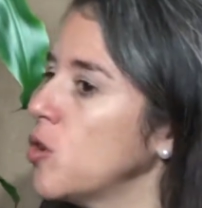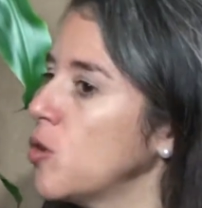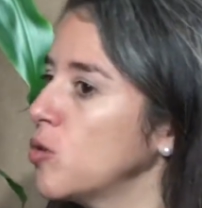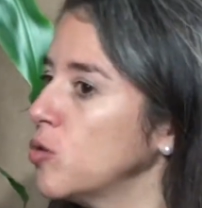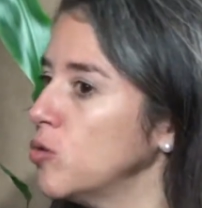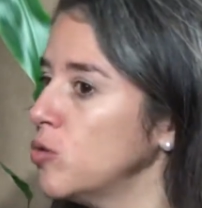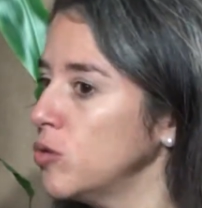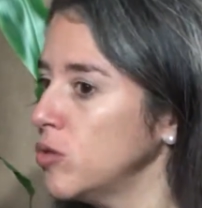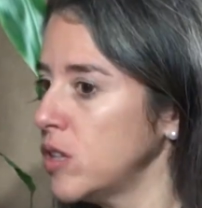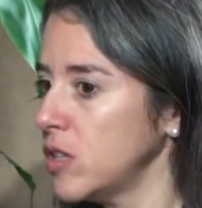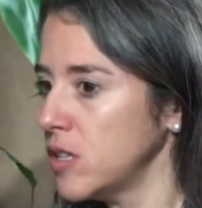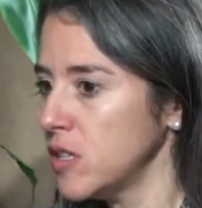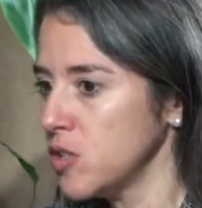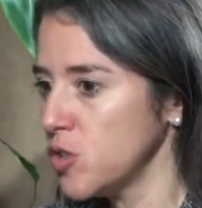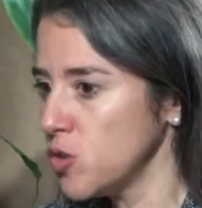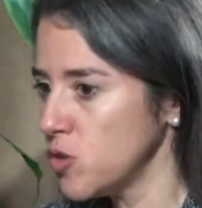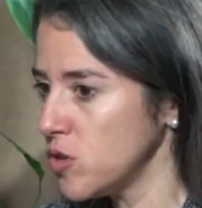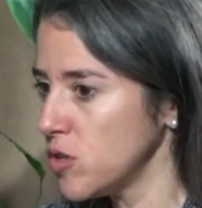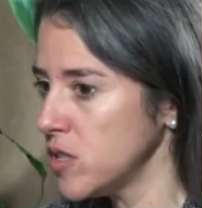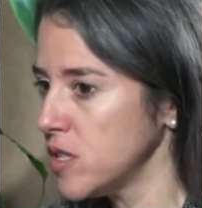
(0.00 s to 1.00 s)
Donc, on a
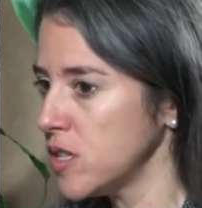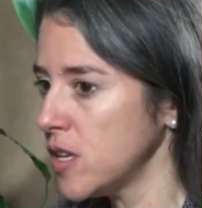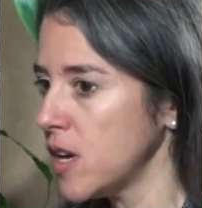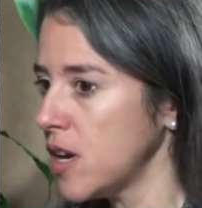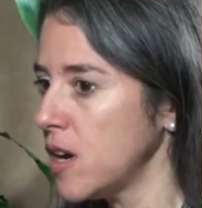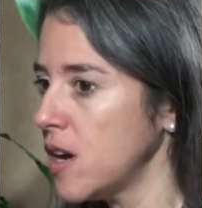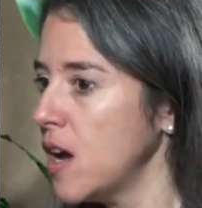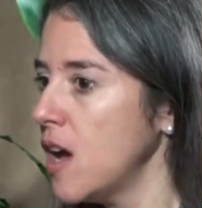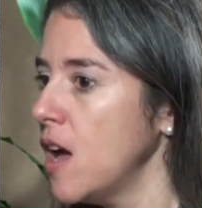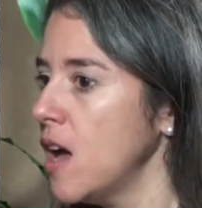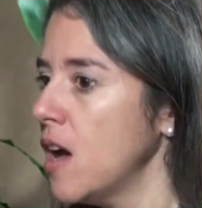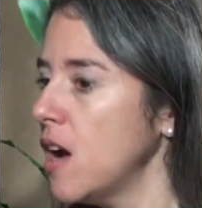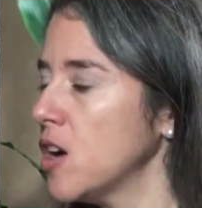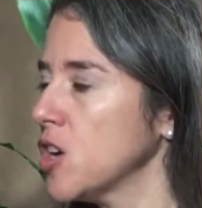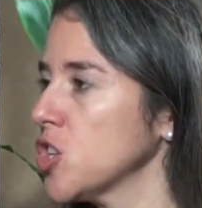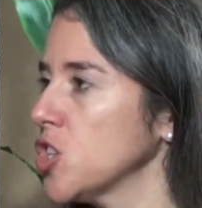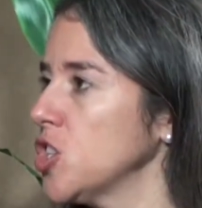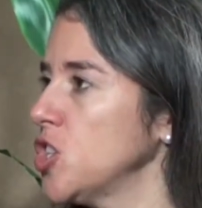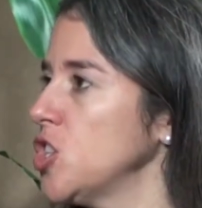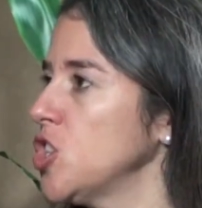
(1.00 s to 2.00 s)
des étudiants
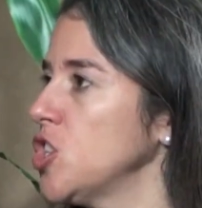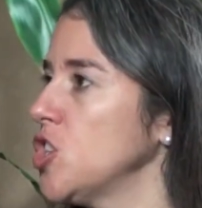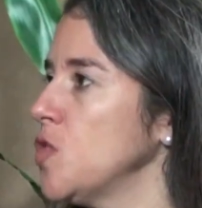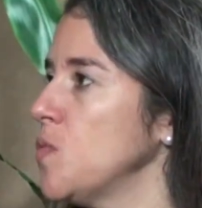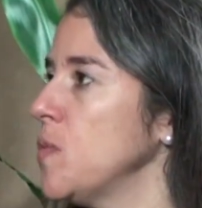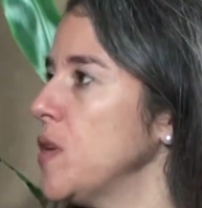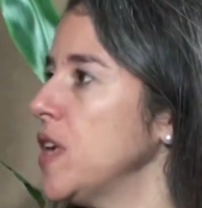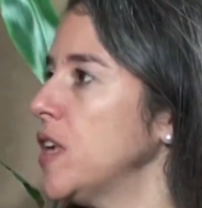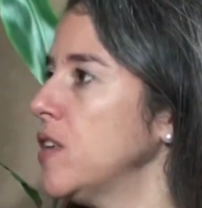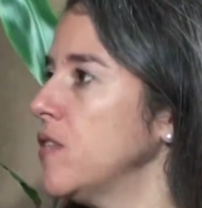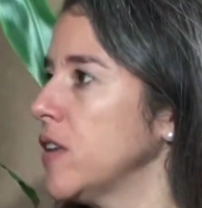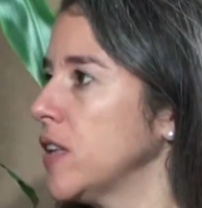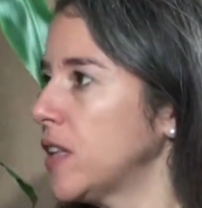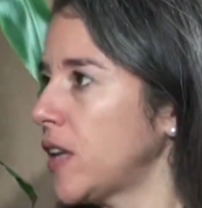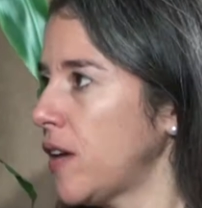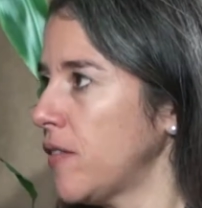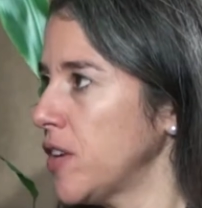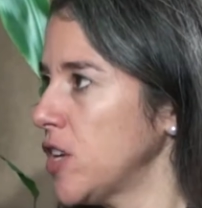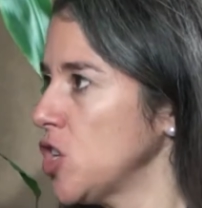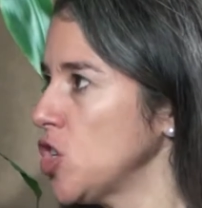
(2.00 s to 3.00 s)
en génie chimique qui viennent
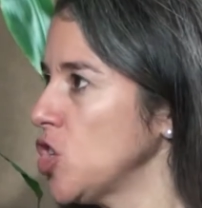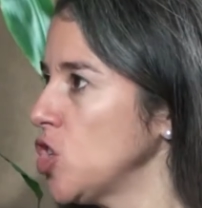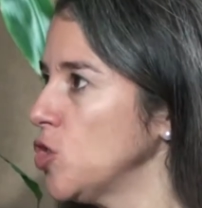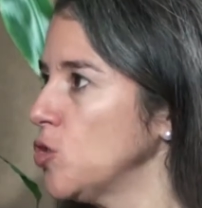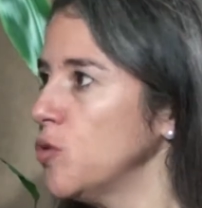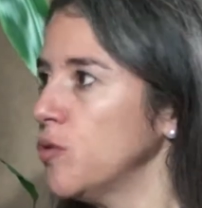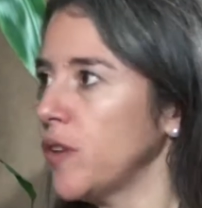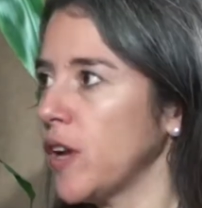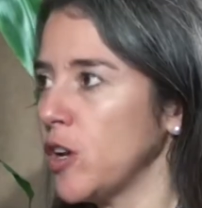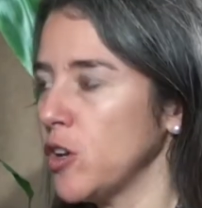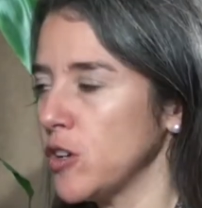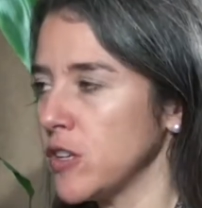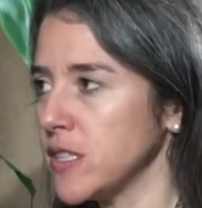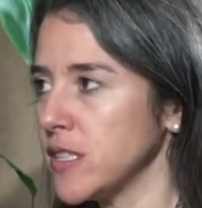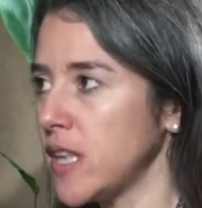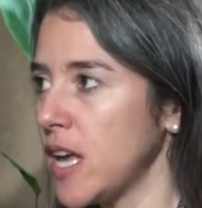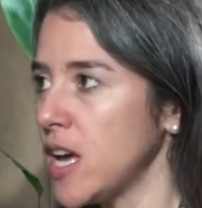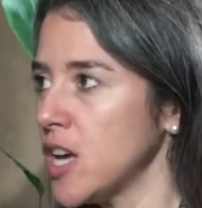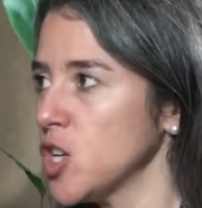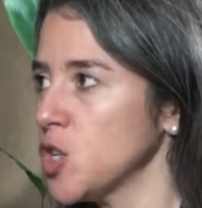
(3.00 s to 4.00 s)
travailler chez nous, faire leur
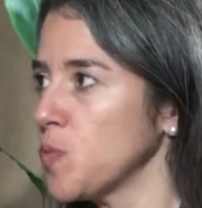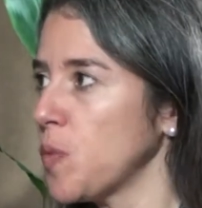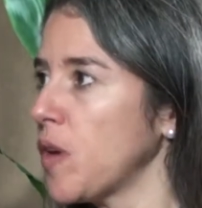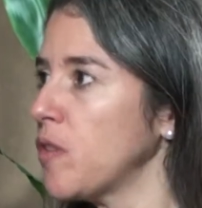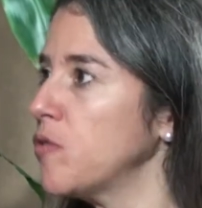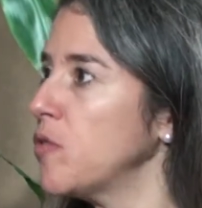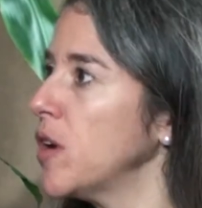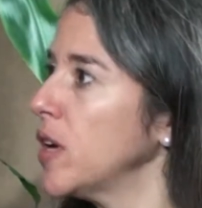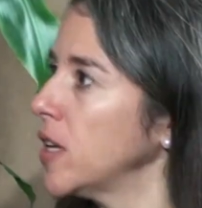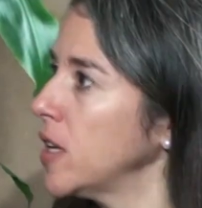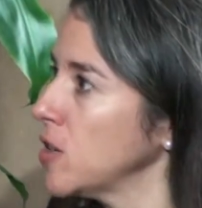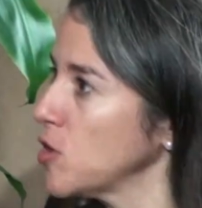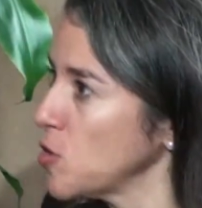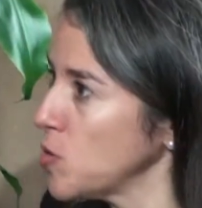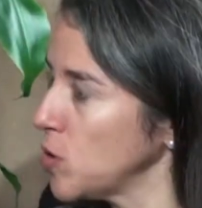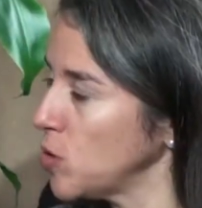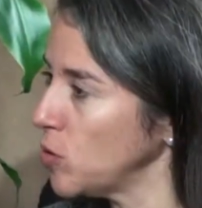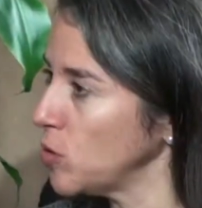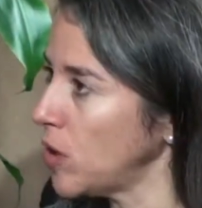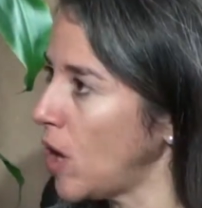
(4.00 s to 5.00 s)
stage parfois, qui
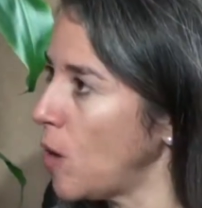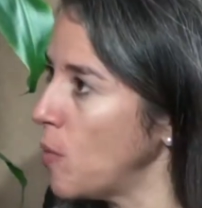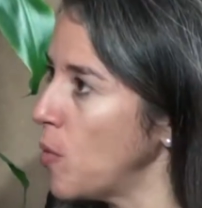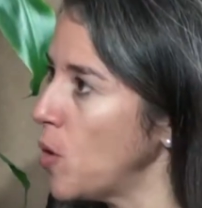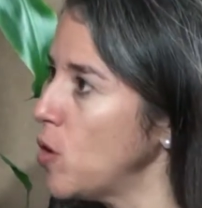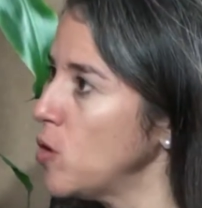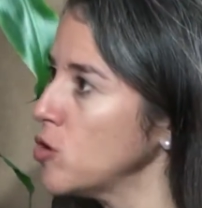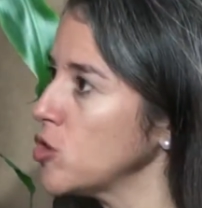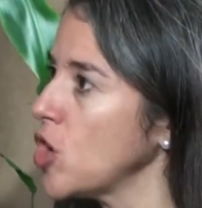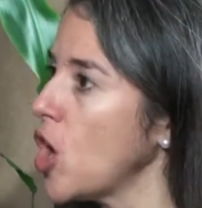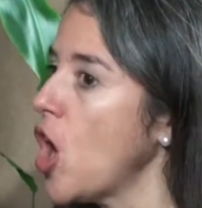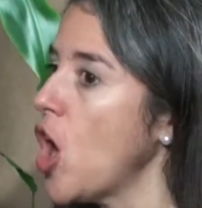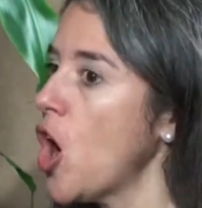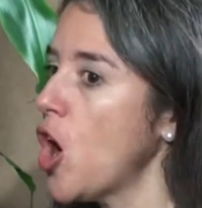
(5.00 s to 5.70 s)
ensuite on embauche.